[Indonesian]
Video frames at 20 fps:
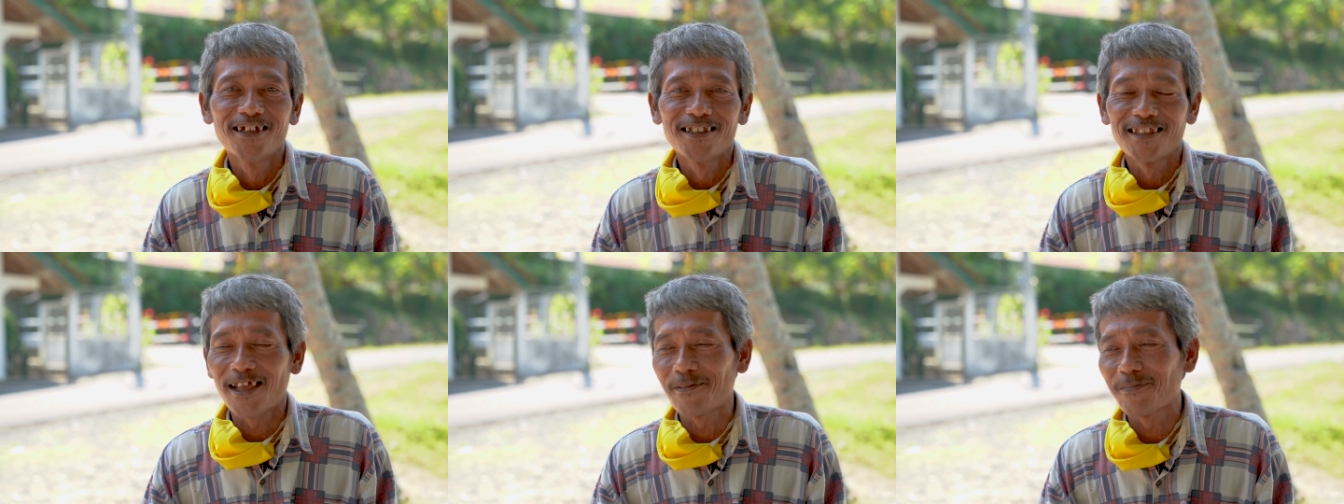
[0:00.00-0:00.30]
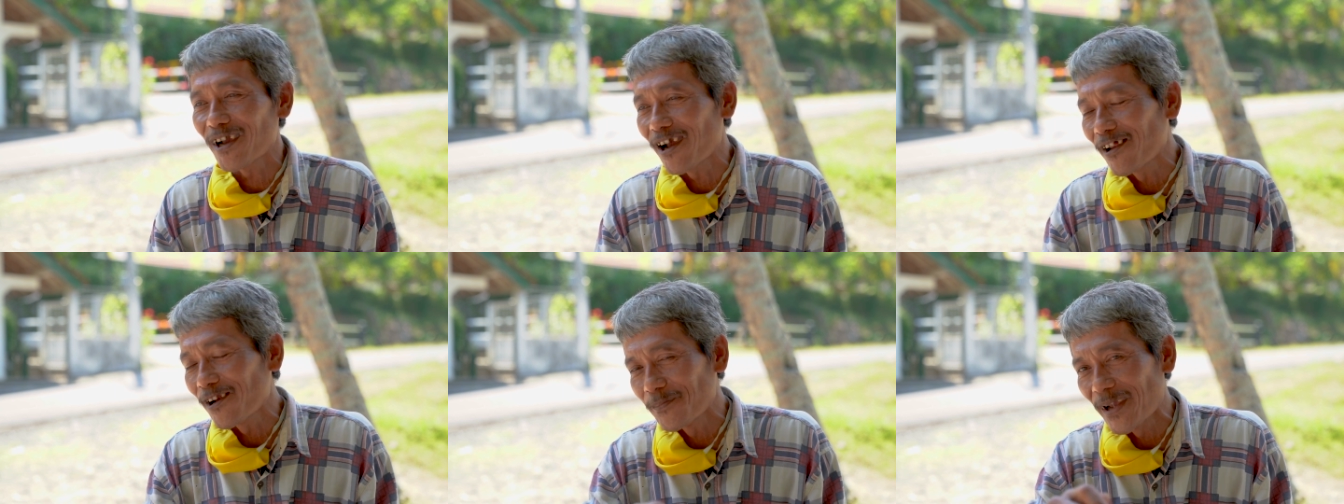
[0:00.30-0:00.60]

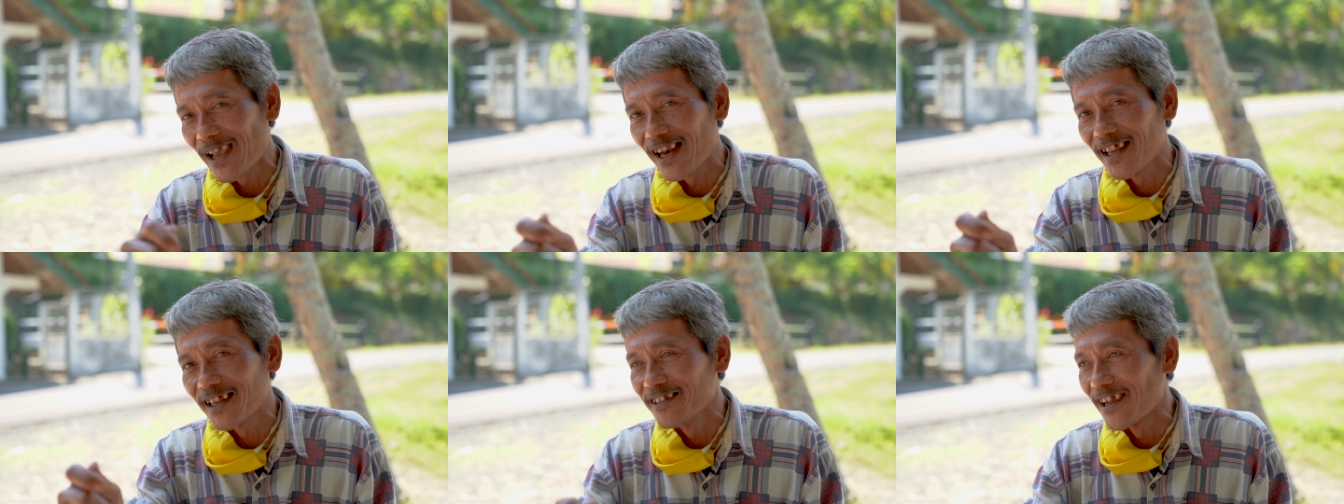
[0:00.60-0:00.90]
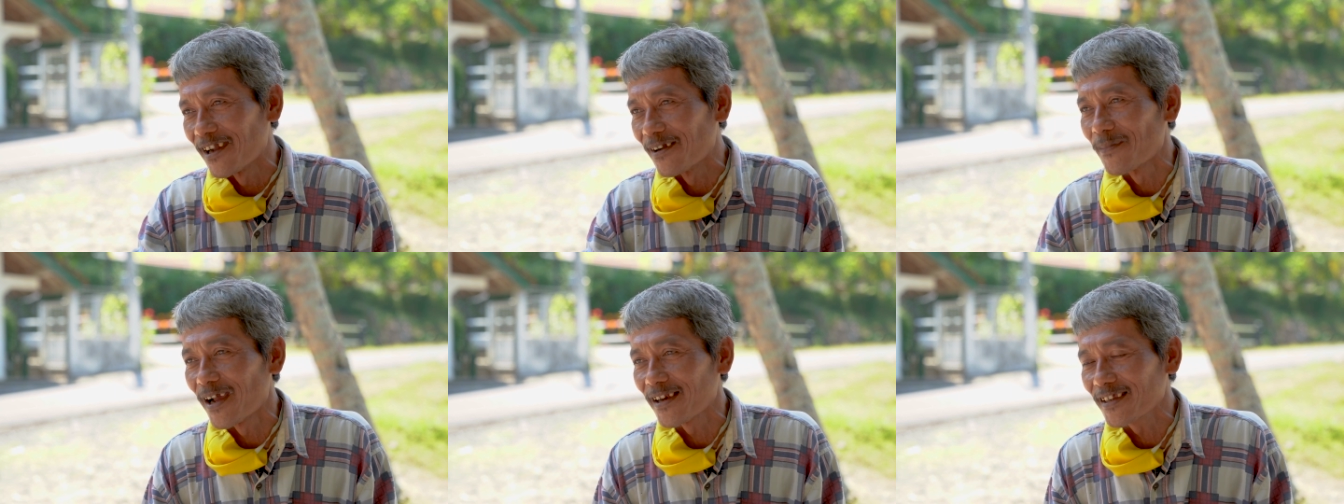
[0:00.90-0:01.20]
tapi kalau PLN
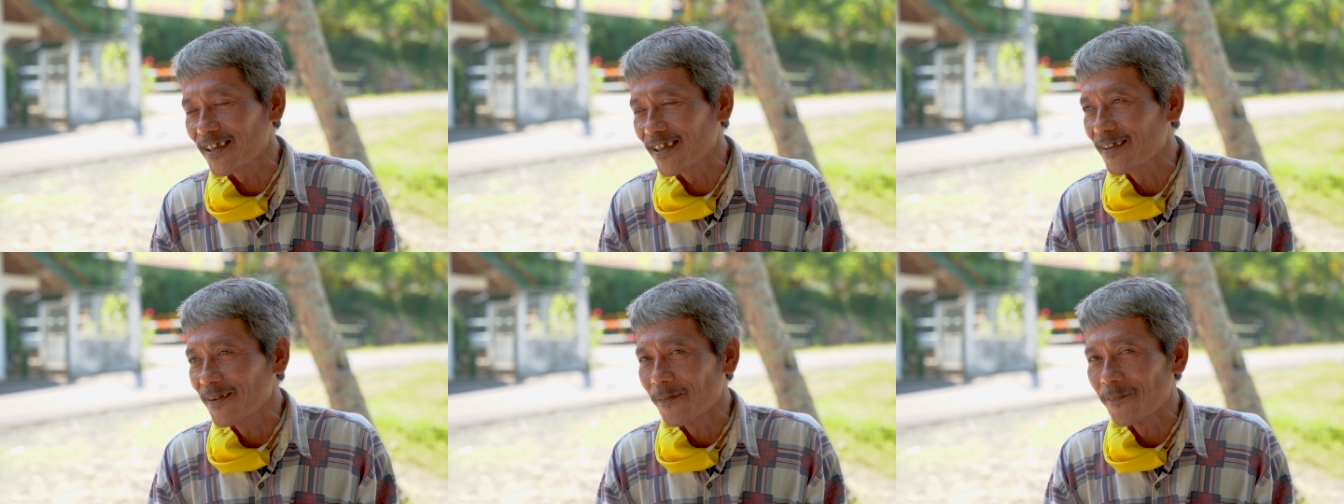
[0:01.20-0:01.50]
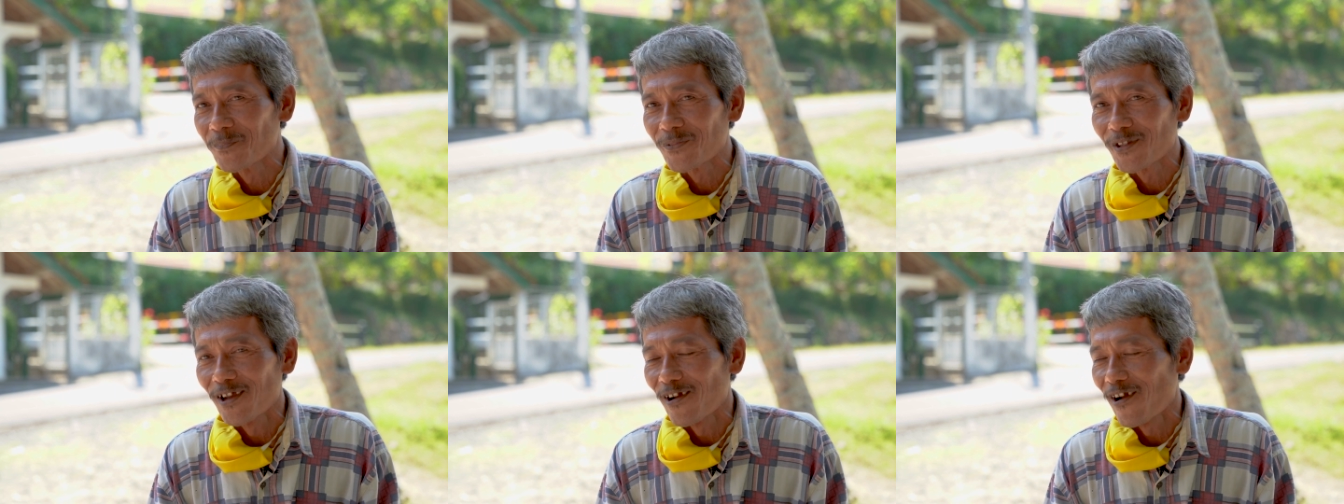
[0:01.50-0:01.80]
yang mati
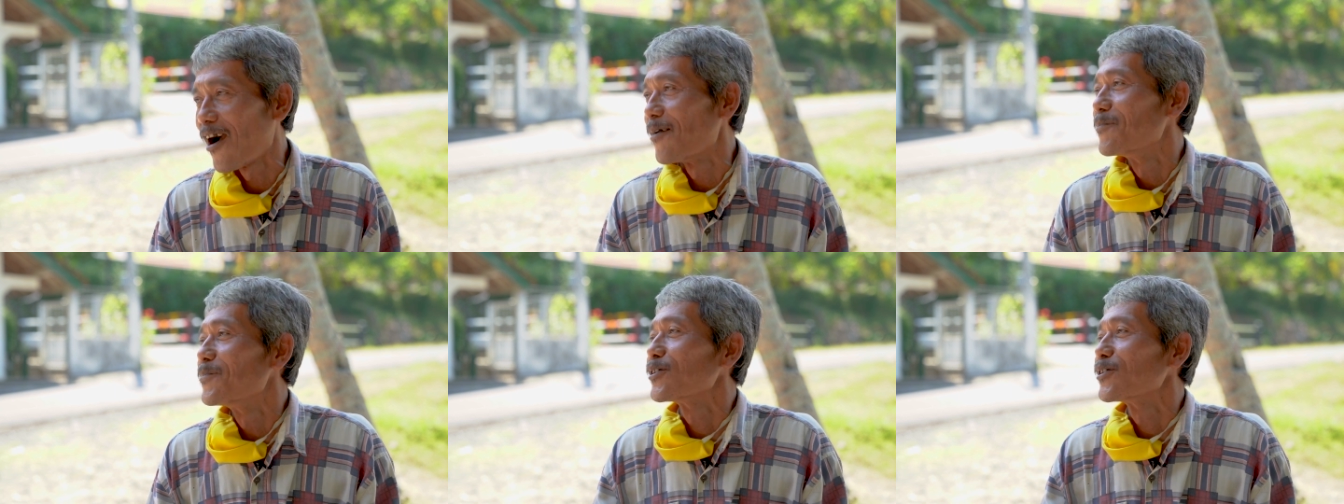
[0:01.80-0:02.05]
ah,